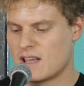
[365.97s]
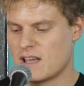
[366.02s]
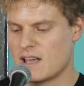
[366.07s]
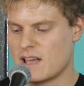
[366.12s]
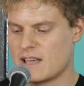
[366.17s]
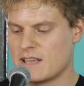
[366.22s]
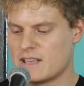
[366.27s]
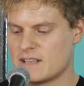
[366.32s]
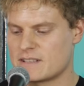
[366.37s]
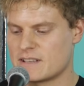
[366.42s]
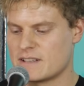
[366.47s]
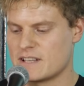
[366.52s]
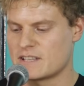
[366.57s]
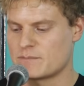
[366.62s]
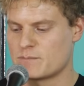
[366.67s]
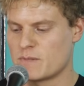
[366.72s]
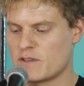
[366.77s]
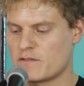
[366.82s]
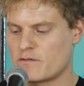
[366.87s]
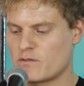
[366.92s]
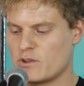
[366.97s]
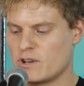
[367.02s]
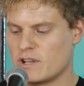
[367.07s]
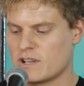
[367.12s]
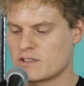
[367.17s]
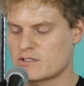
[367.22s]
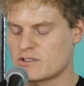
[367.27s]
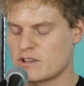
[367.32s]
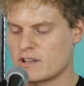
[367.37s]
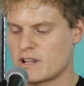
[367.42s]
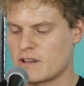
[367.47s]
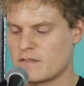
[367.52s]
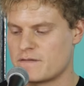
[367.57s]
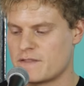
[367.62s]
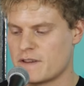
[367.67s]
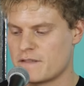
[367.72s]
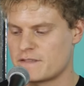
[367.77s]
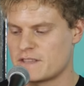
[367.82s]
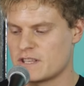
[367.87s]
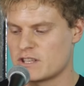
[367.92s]
Er hieße nicht mehr Frühling, sondern
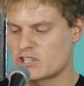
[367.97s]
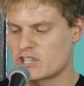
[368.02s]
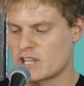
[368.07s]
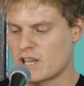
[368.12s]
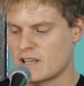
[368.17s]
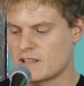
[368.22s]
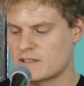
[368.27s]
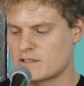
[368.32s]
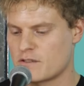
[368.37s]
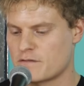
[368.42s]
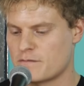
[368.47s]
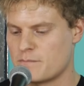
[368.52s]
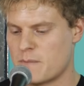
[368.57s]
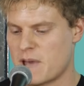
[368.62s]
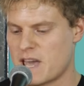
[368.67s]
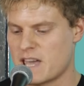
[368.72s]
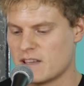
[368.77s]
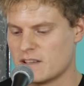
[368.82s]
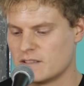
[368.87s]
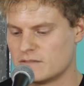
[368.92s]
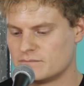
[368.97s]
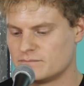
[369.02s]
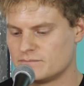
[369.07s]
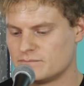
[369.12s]
Fifty Shades of May.